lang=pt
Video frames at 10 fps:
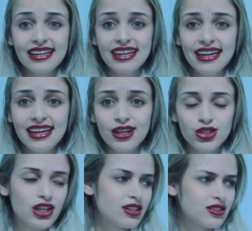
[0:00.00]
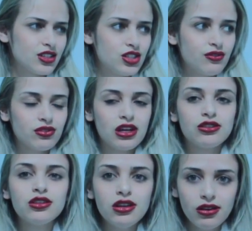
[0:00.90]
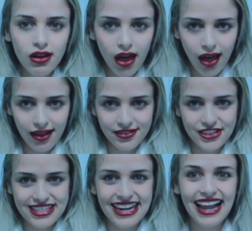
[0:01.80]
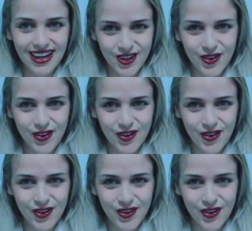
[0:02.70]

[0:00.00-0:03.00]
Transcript: que eu já, já tinha vontade de uh, fazer aquela